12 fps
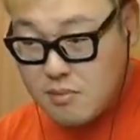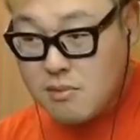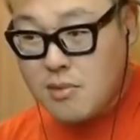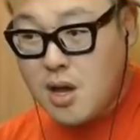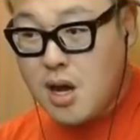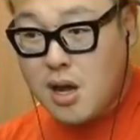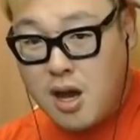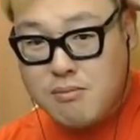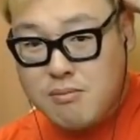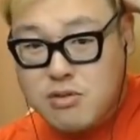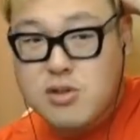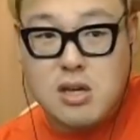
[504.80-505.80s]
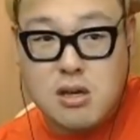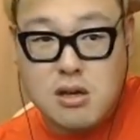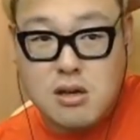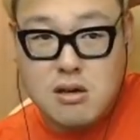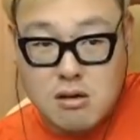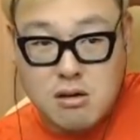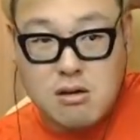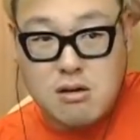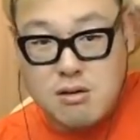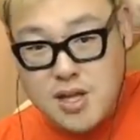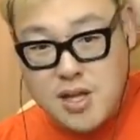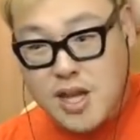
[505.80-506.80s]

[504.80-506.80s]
あ、だから無理。うん。